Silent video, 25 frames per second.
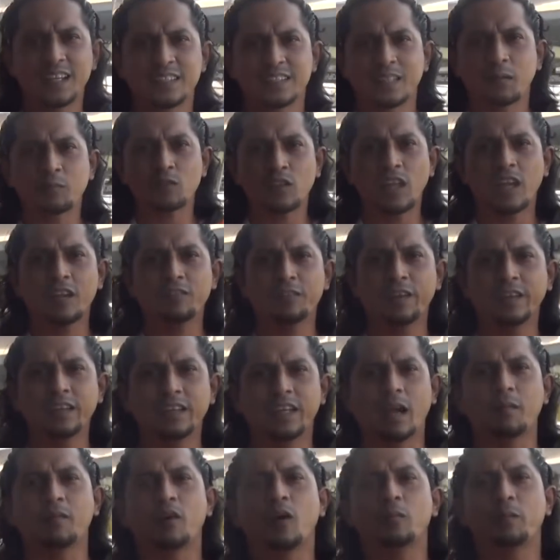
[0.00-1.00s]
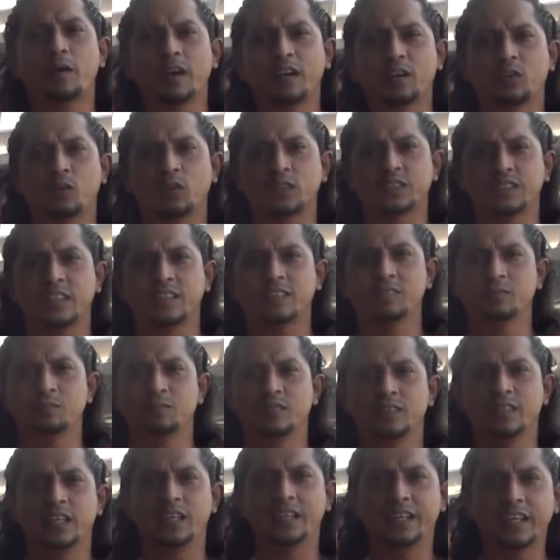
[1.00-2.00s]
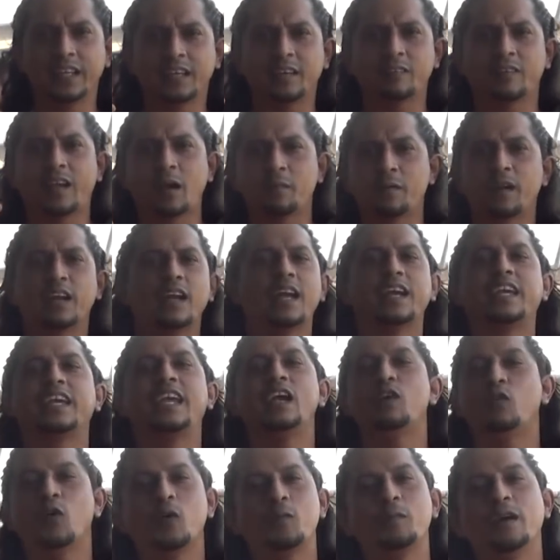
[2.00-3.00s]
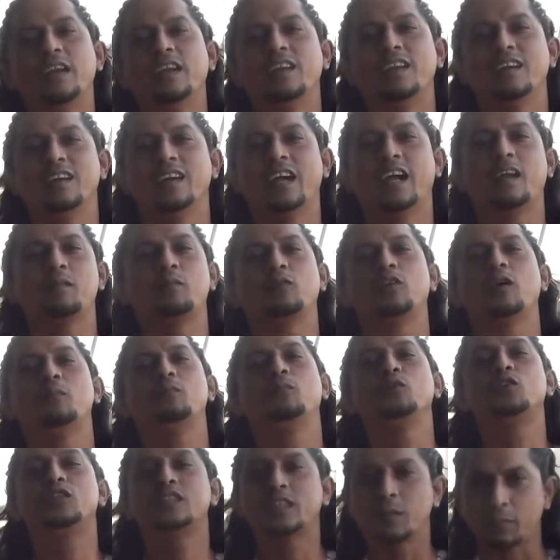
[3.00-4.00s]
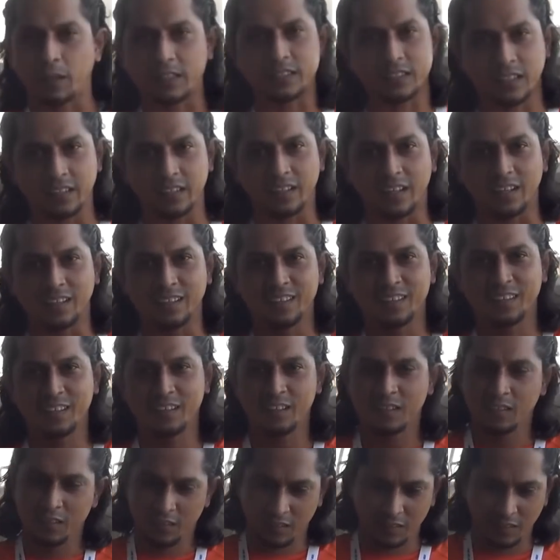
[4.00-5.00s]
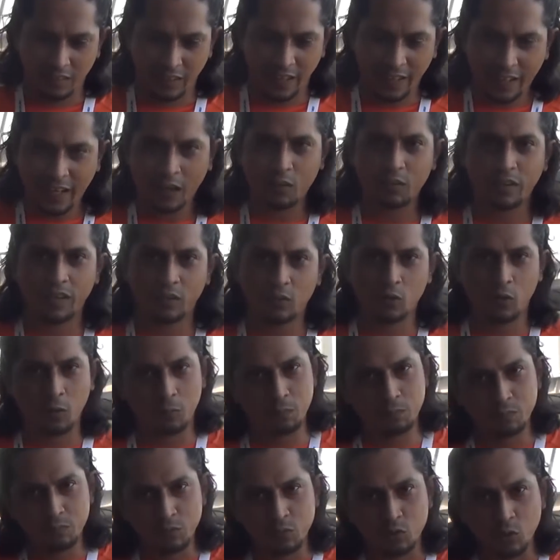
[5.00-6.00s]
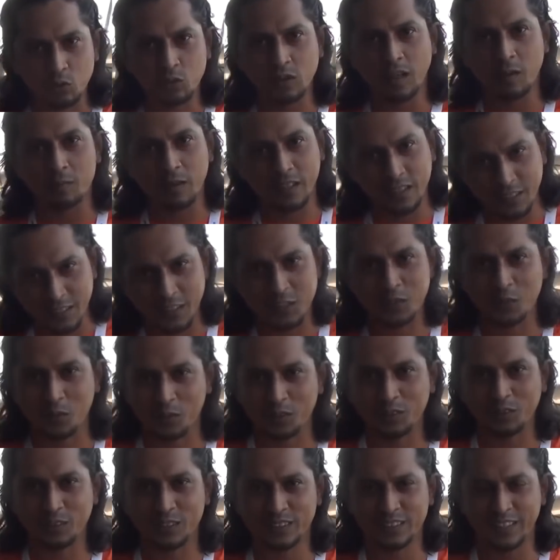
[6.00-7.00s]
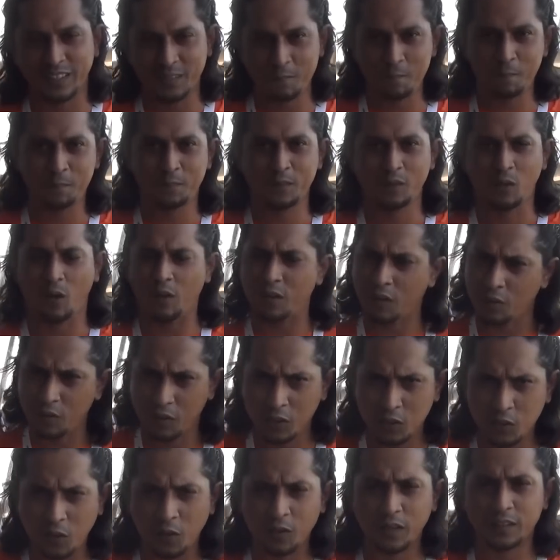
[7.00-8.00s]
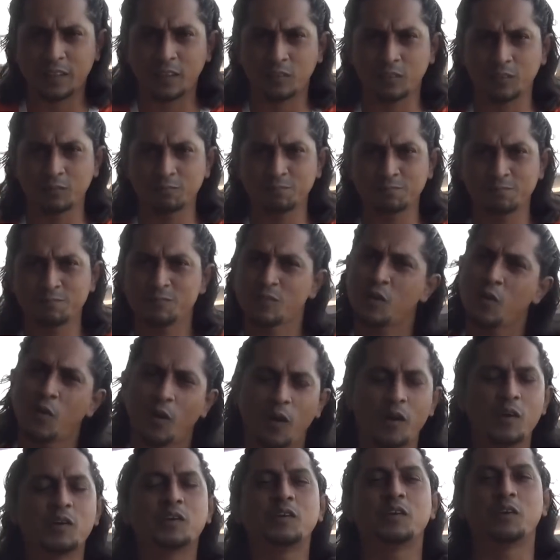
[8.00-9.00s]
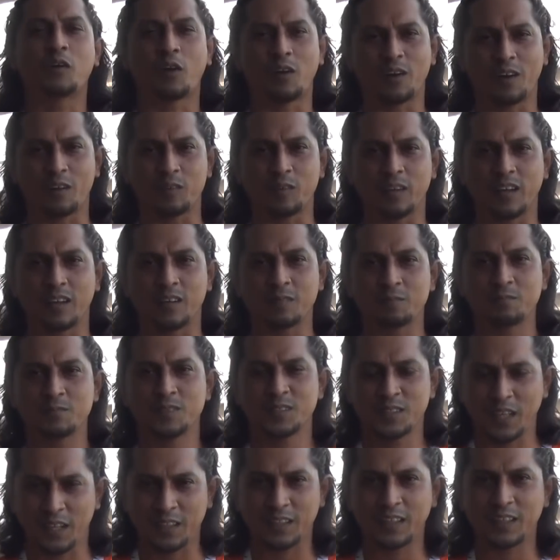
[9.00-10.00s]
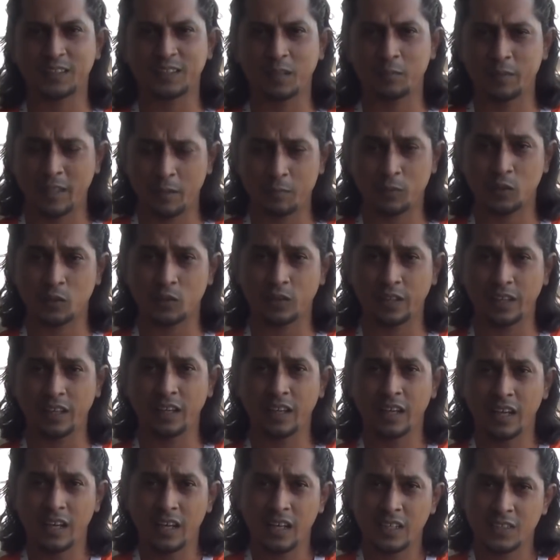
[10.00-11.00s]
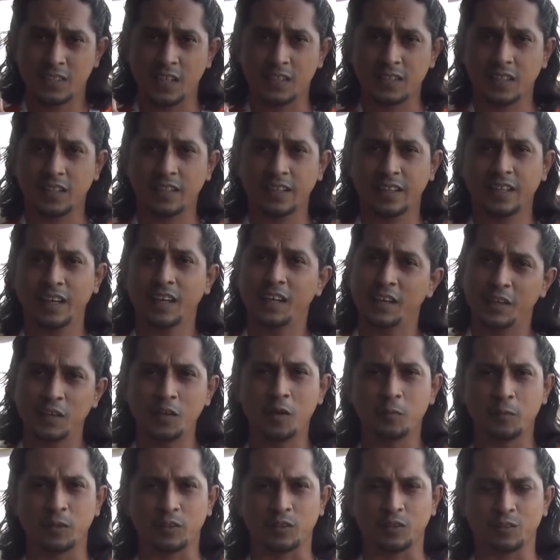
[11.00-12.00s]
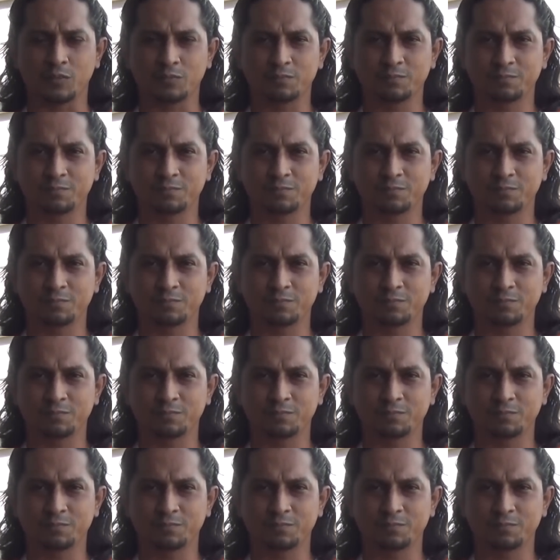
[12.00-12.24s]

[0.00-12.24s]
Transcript: শামসুল আরিফিন ক্যামেরা অপারেট করছেন তিনি ঠিক ক্যামেরা নিয়ে কী করবেন এটা বোধহয় বুঝতে পারছেন না এই কারণে খুব দ্রুতই আমাকে শেষ করতে হচ্ছে অলরাউন্ডারের সঙ্গে থাকুন হয়ে ওঠেন অলরাউন্ডার সাথে আছে আমি দেব চৌধুরী সারদা থেকে নিয়মিত